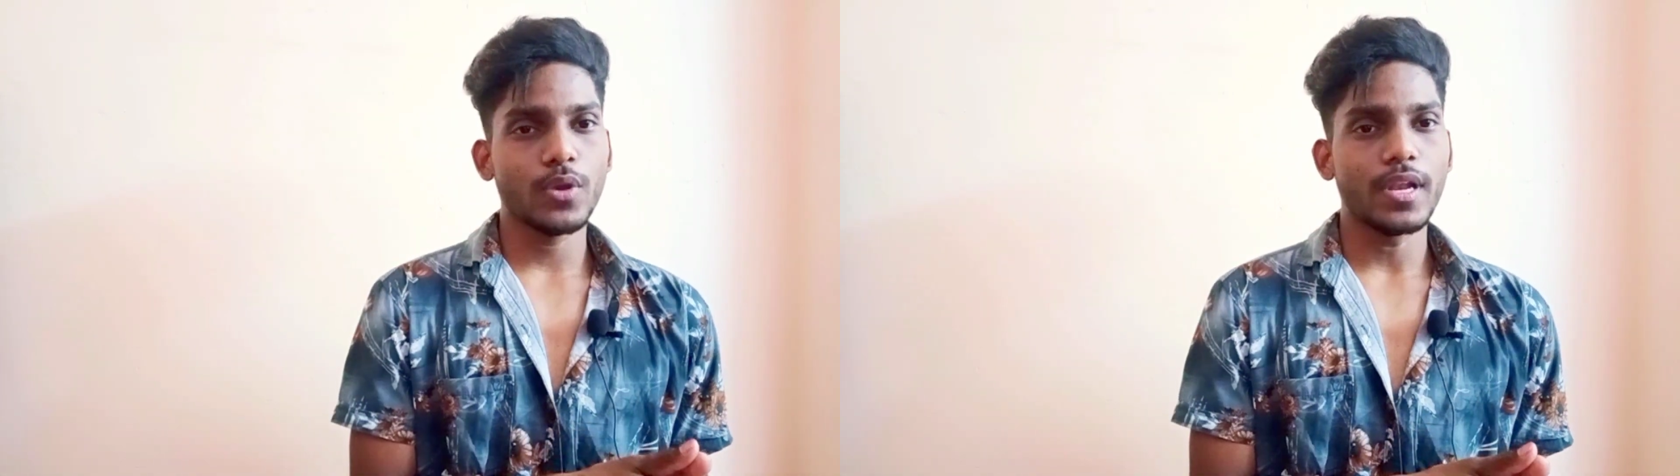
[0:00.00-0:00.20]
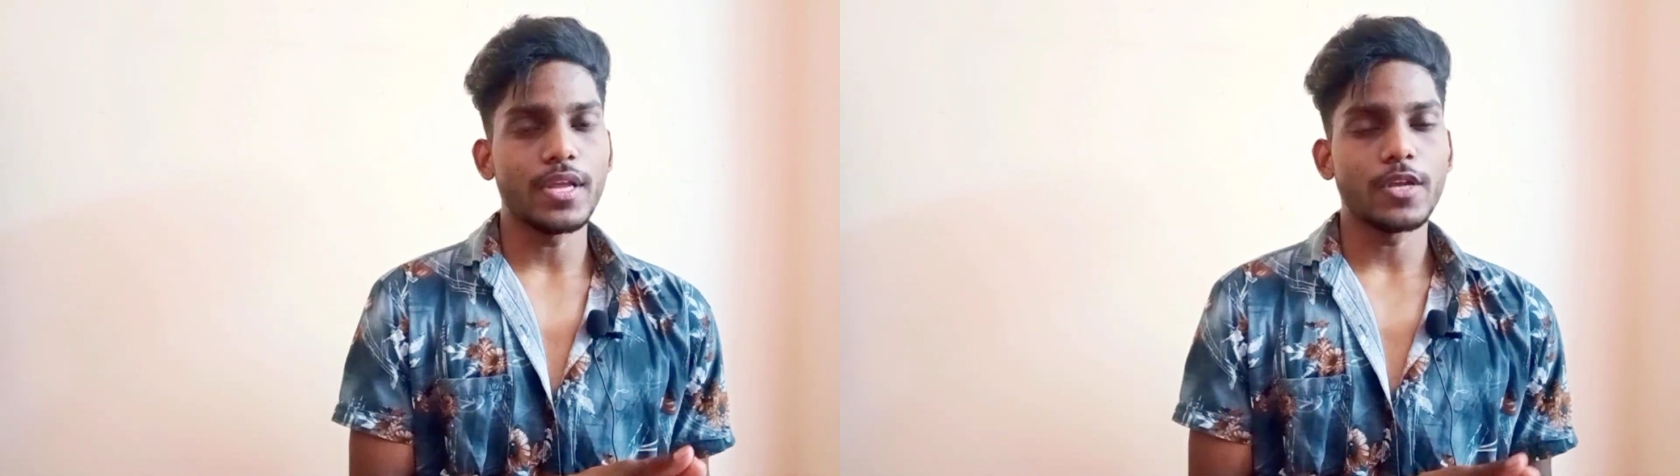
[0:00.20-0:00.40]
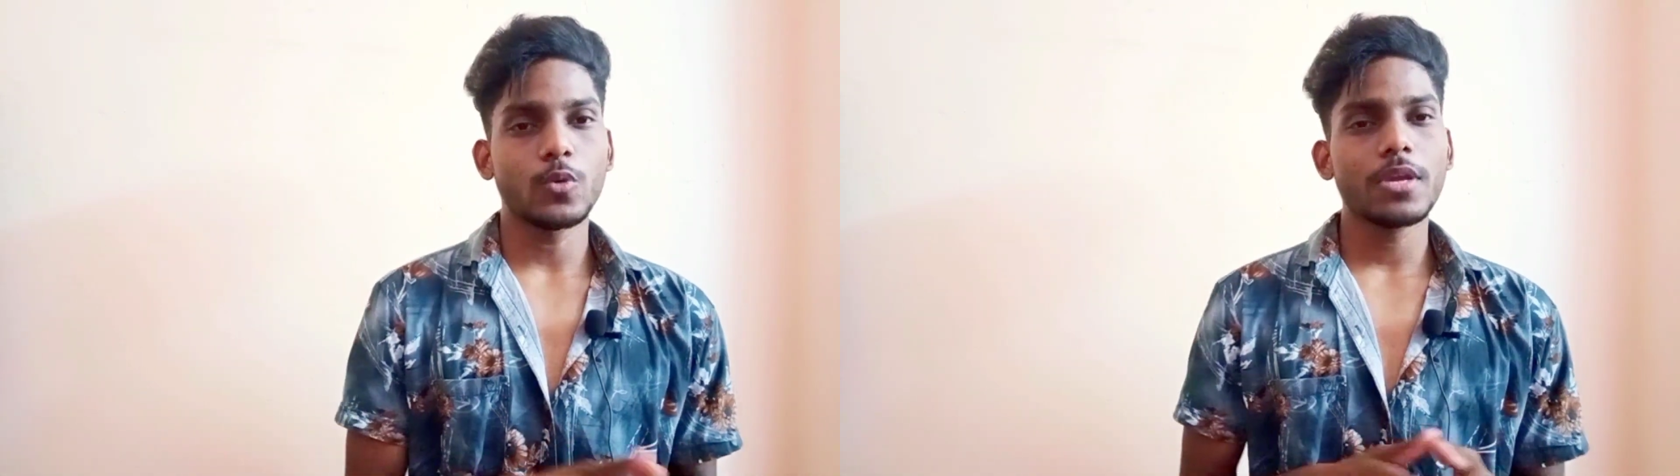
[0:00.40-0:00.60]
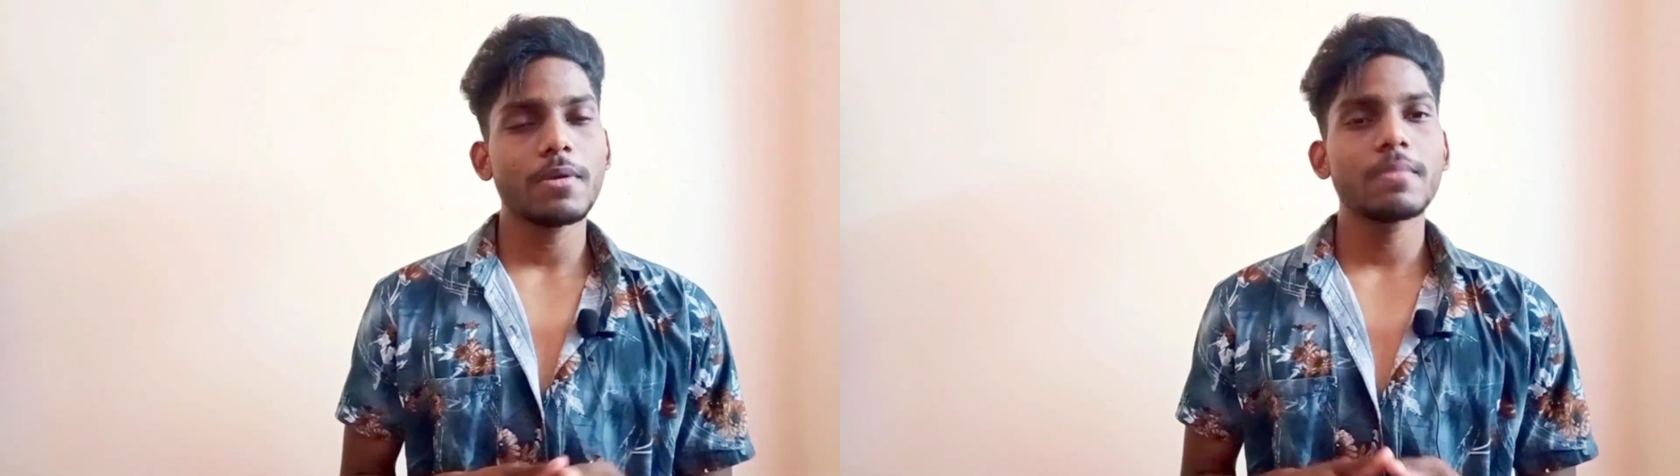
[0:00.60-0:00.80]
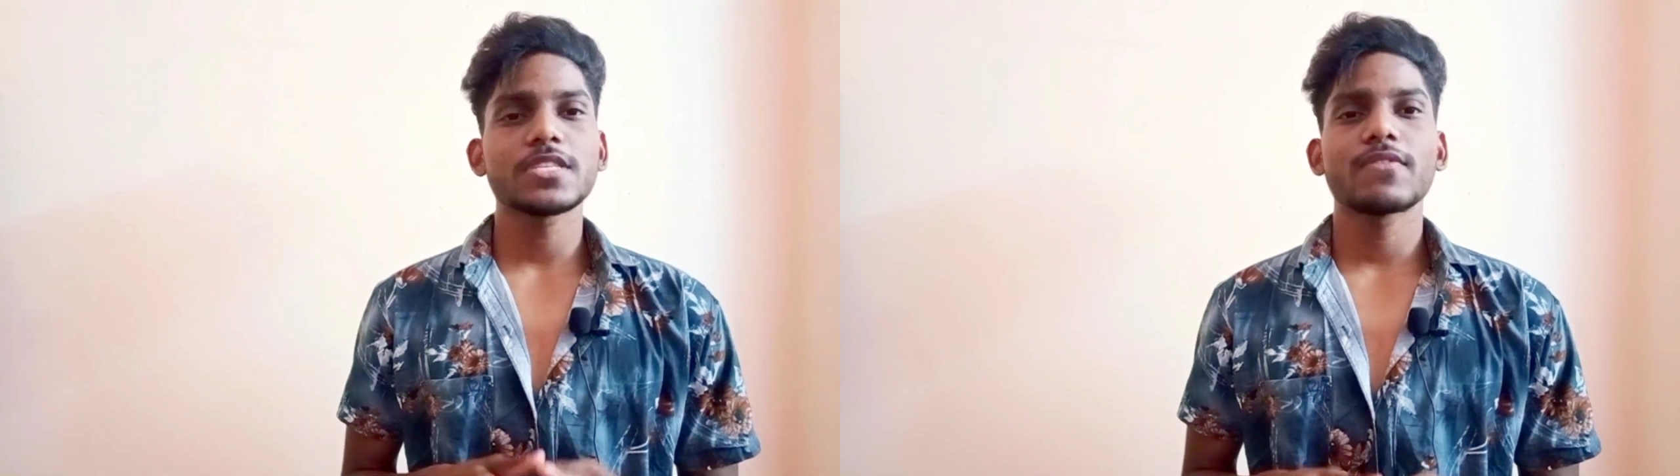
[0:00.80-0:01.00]
के लिए तो उनके
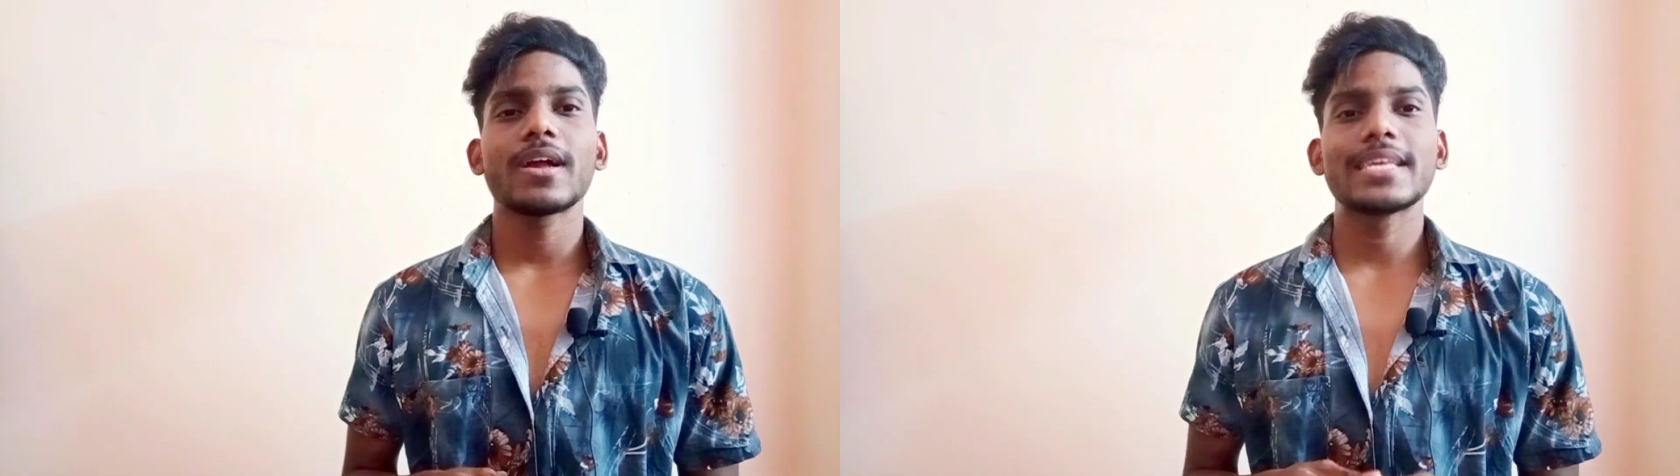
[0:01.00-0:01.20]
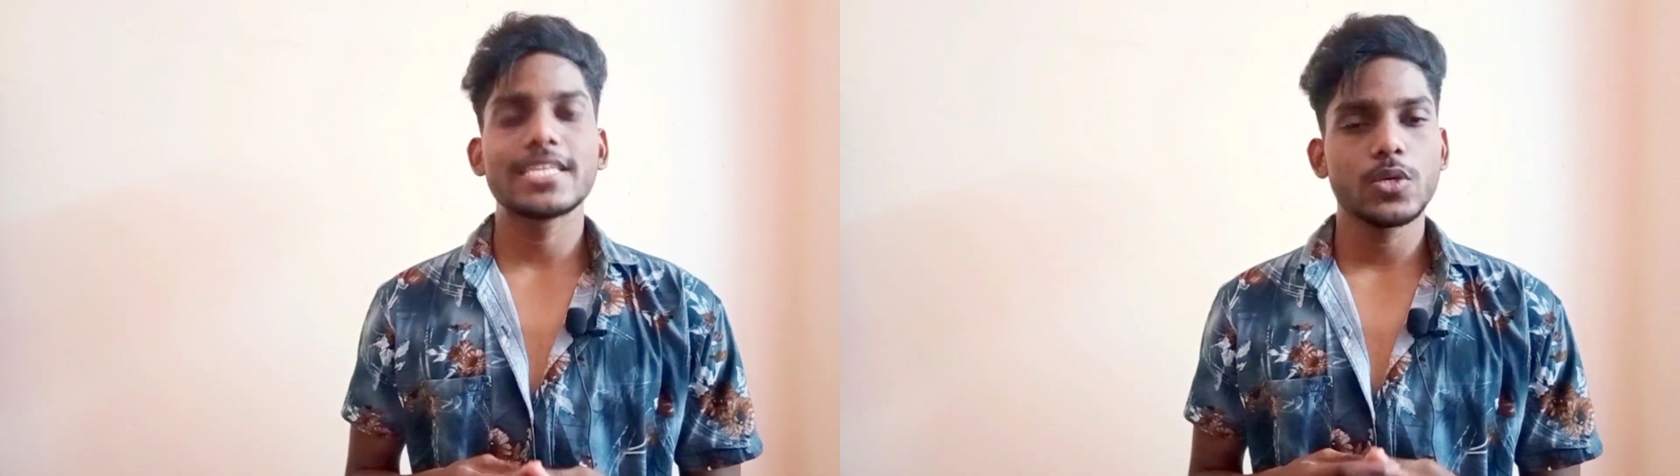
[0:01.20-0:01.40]
मन में सवाल ये